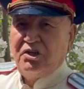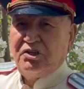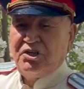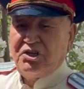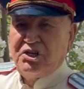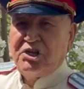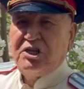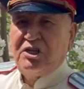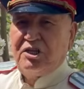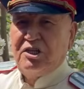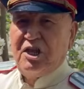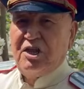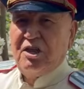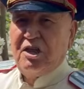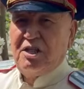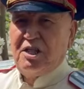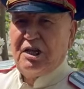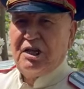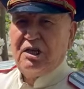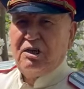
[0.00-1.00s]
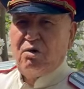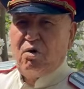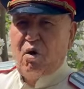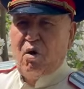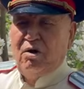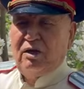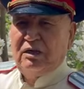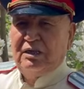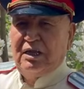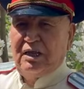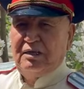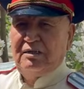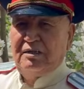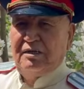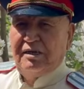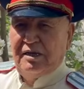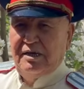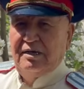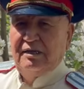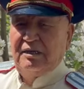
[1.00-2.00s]
Четыре года
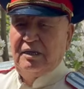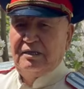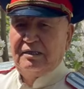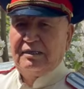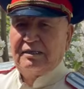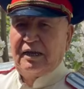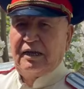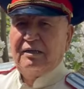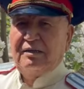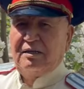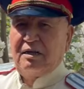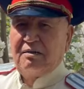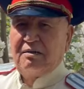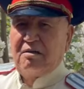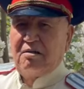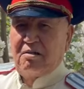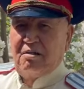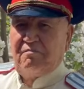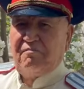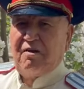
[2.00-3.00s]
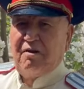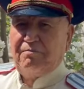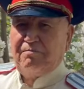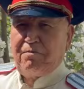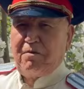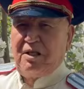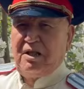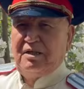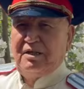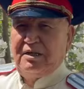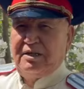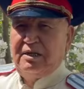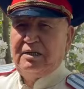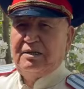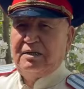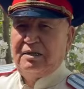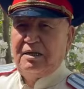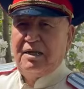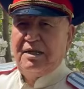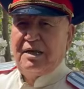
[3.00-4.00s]
длилась эта
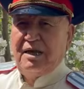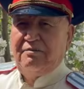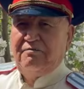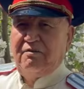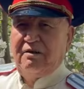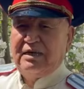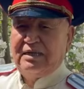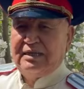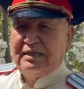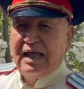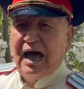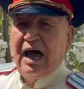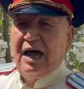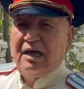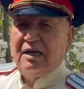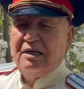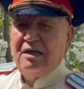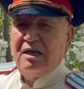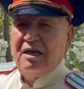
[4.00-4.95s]
кровопролитная война.